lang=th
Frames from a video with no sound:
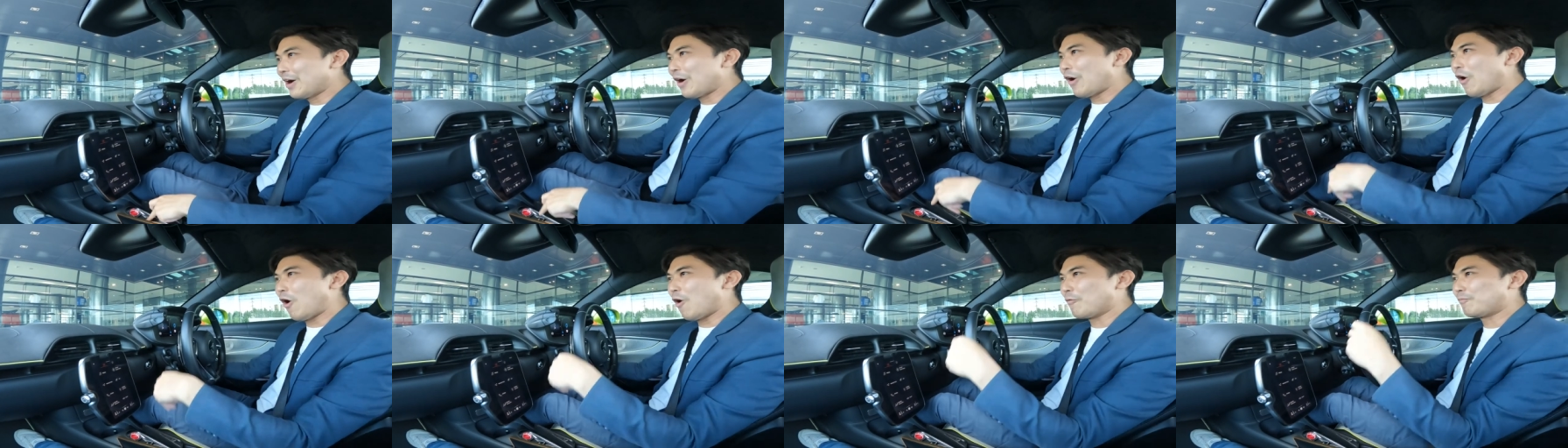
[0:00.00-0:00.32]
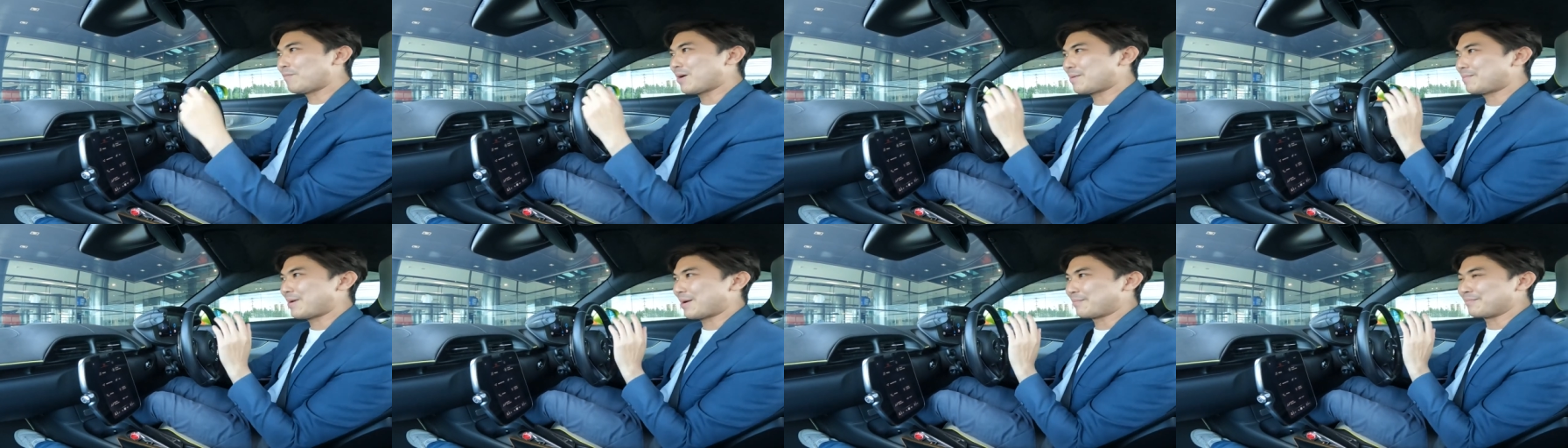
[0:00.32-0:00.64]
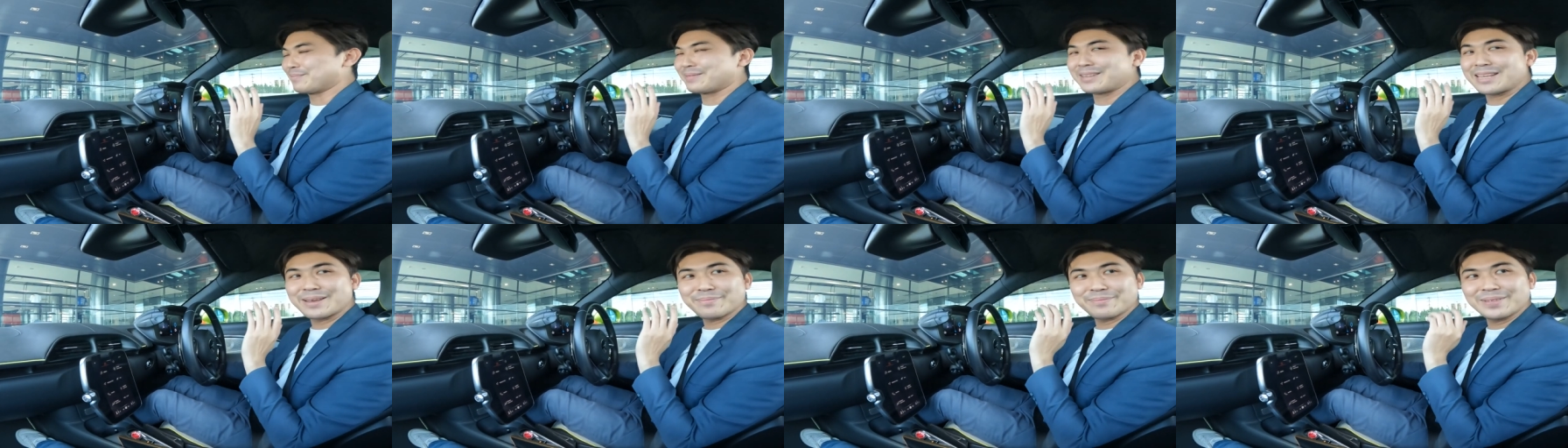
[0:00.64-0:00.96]
ออกไปแบบ
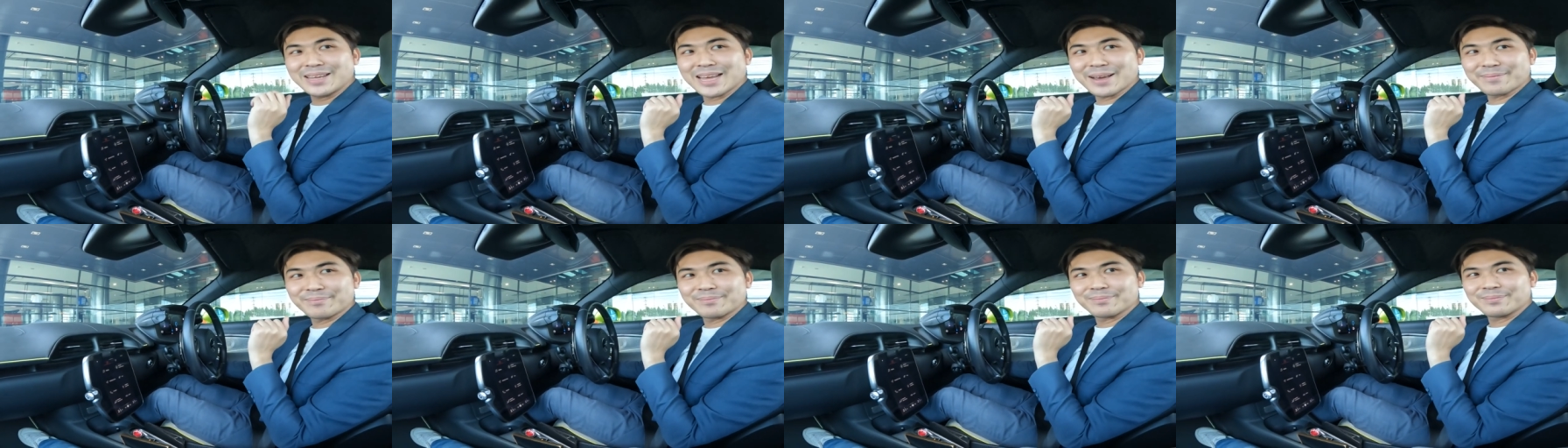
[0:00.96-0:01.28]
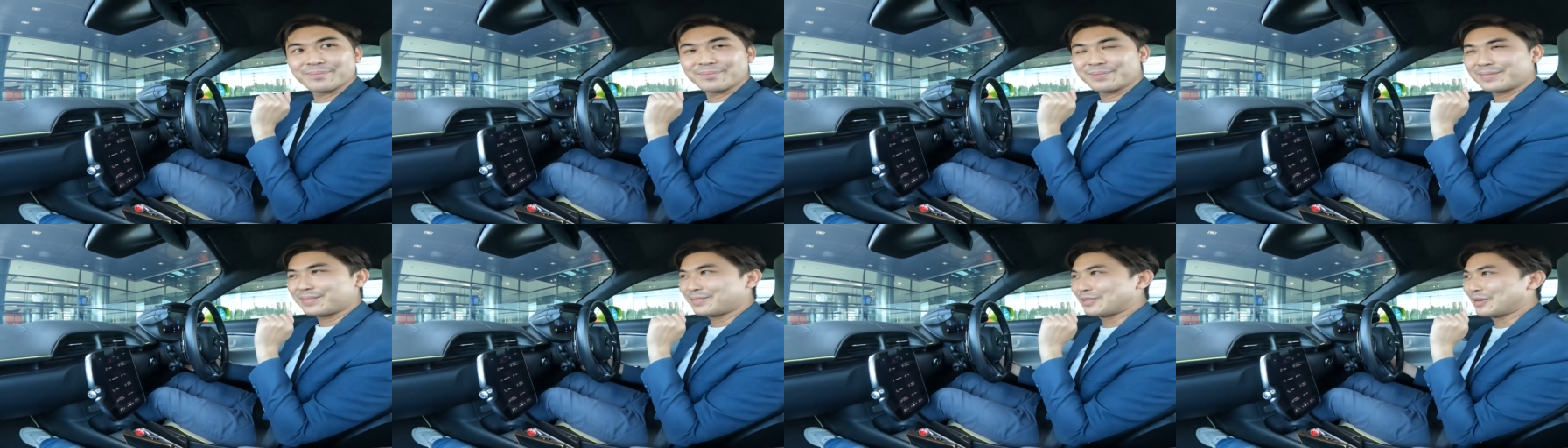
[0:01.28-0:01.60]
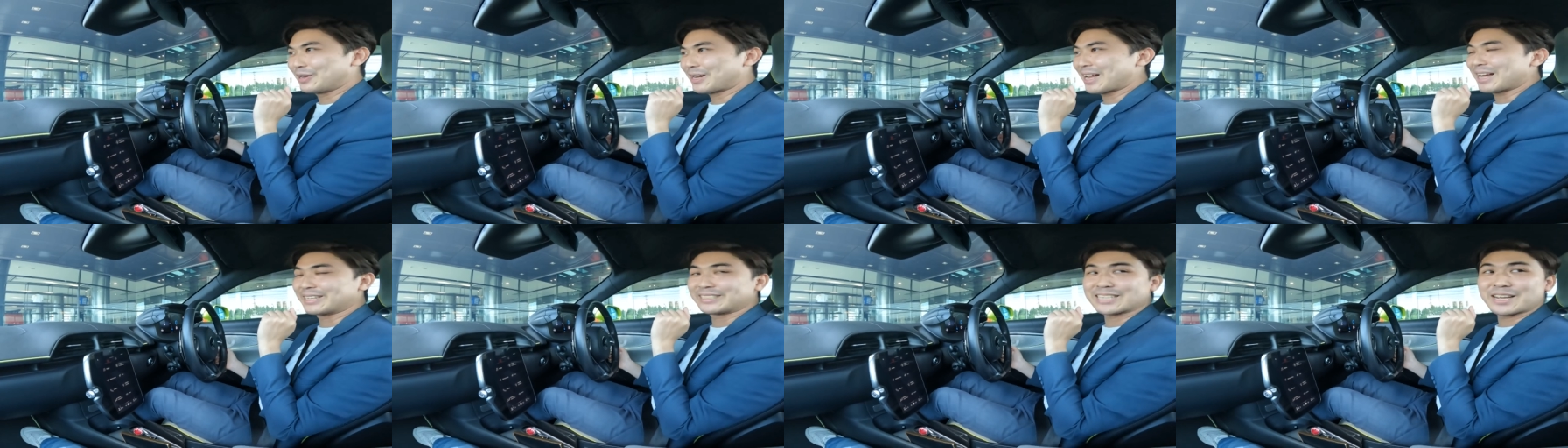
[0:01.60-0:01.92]
เงียบๆโด
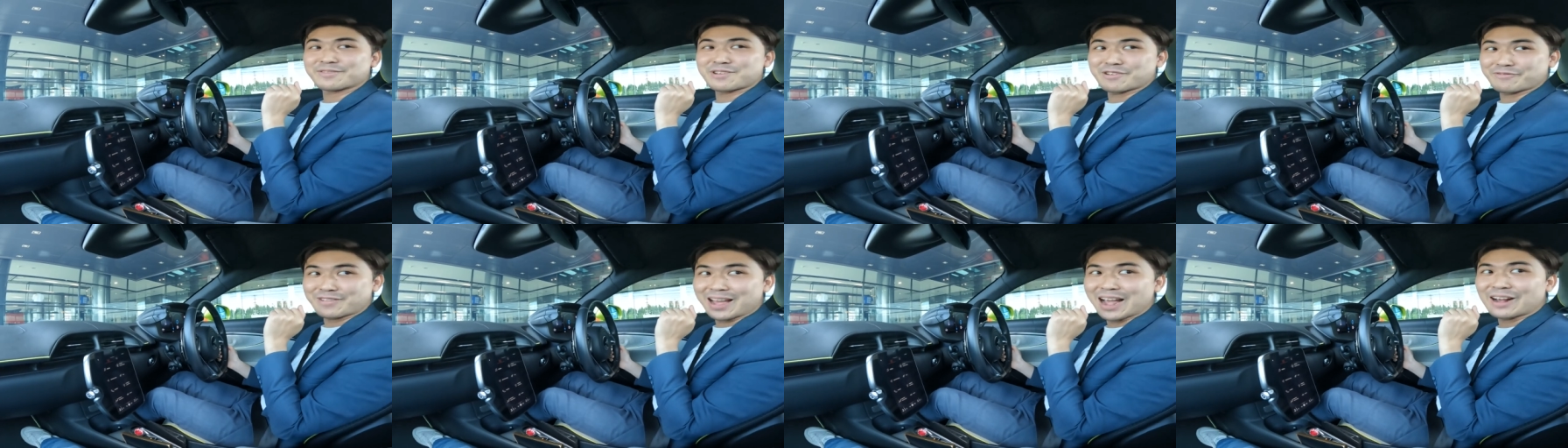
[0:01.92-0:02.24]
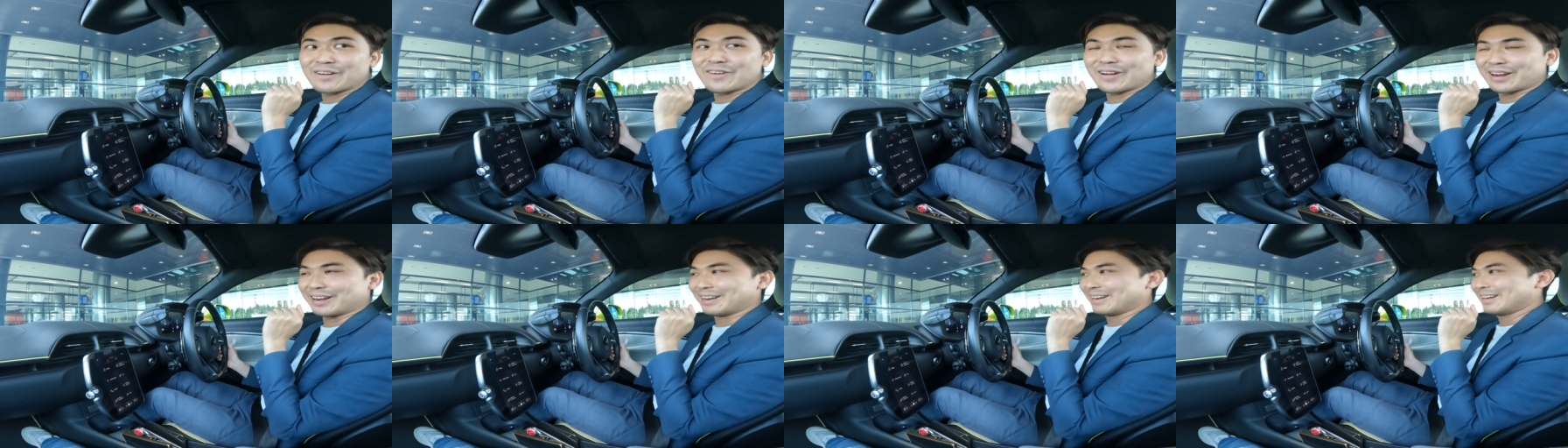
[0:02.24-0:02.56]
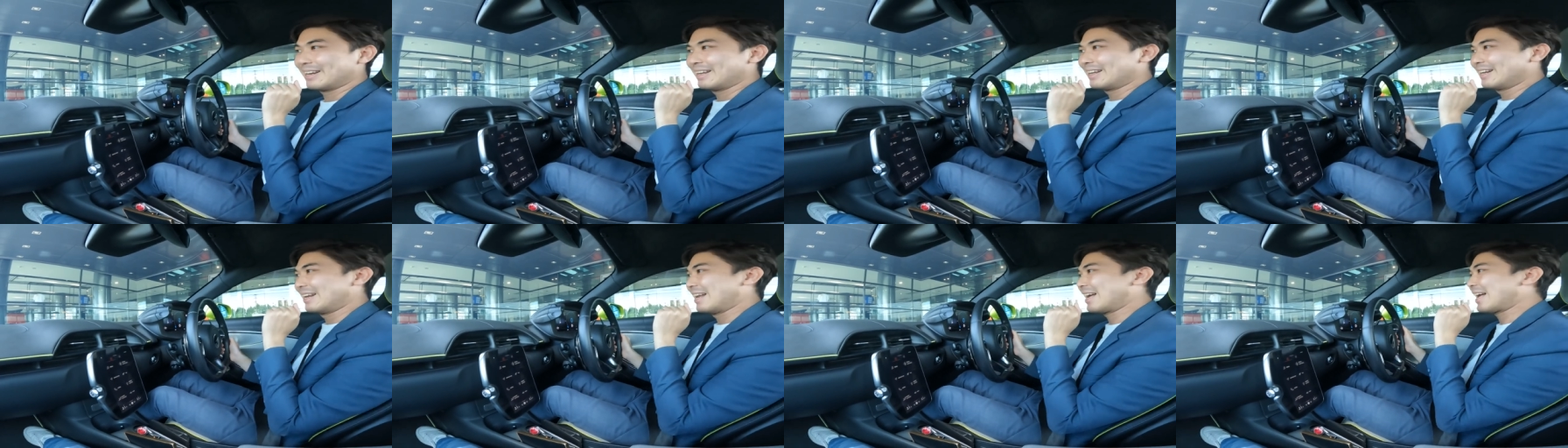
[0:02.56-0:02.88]
ยการใช้ไฟฟ้าก่อน
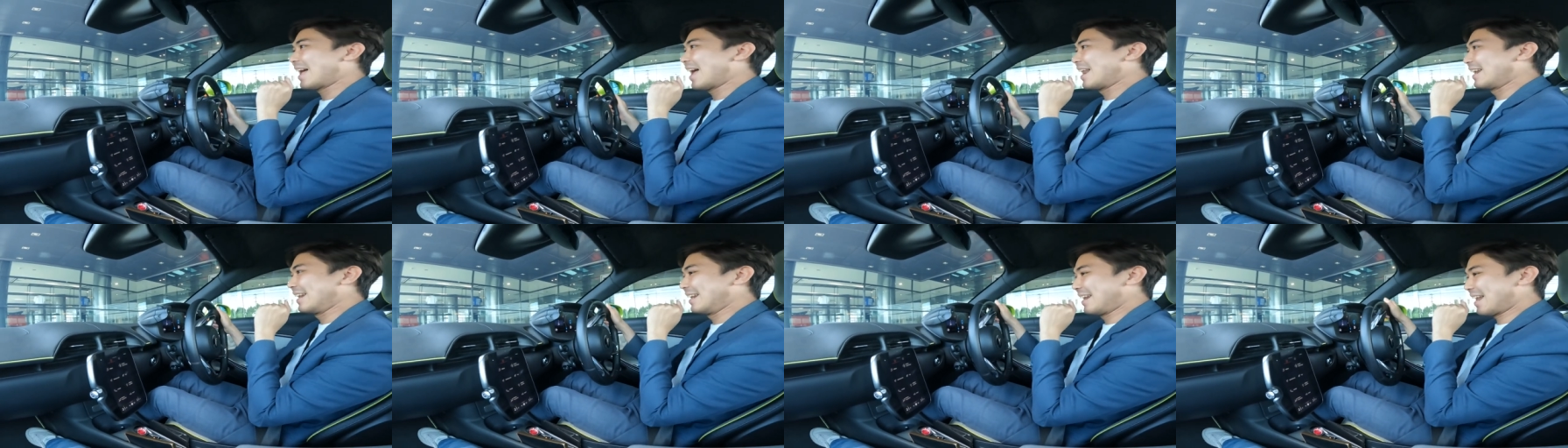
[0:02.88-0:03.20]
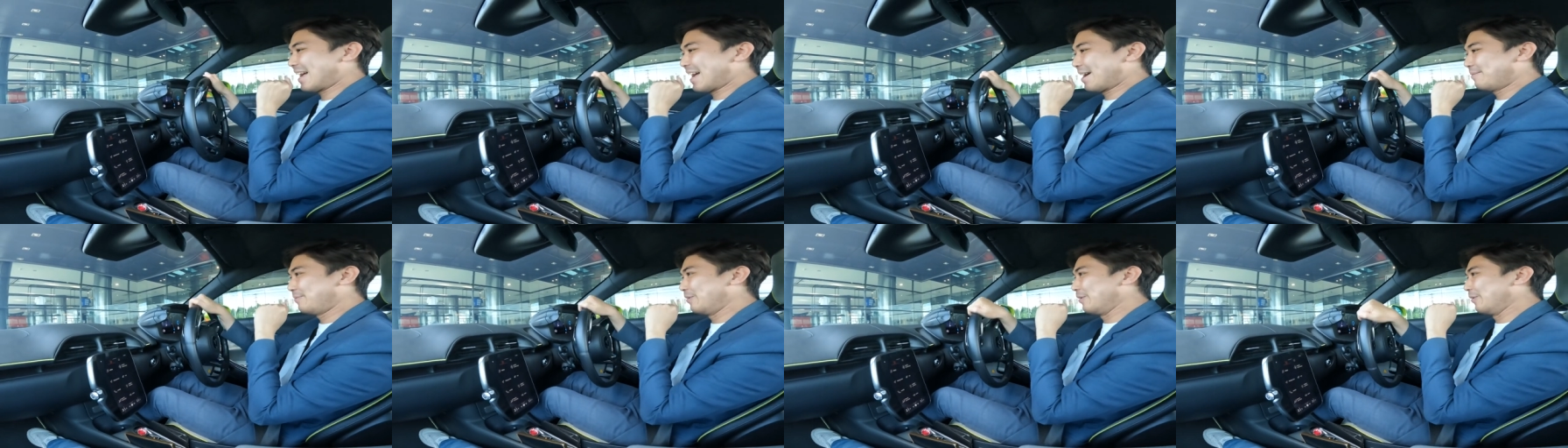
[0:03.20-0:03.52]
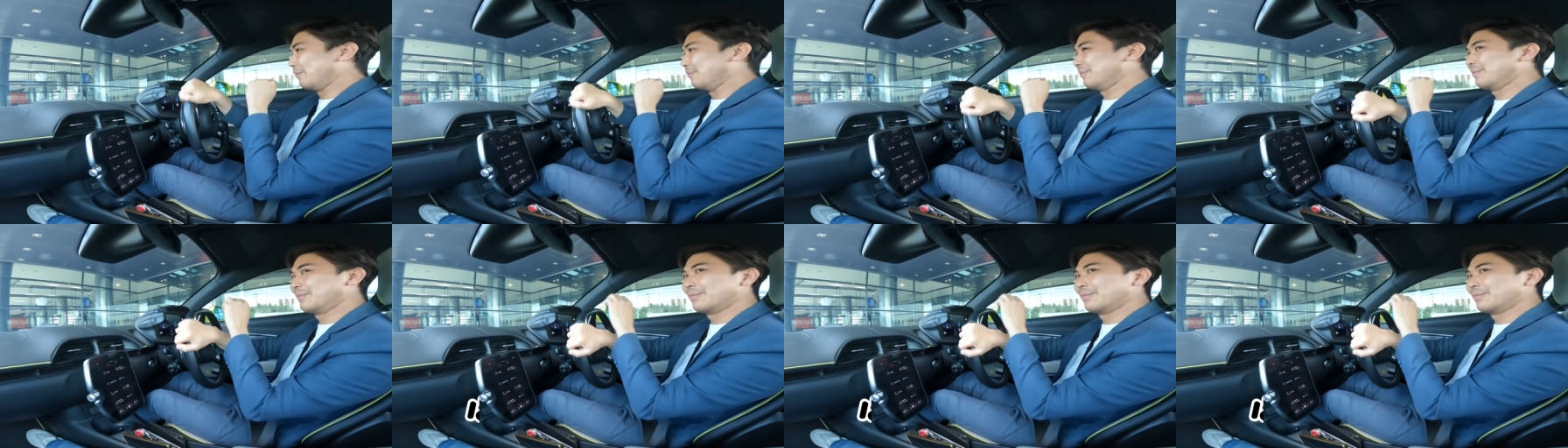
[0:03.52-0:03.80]
ละกันนะครับ ผม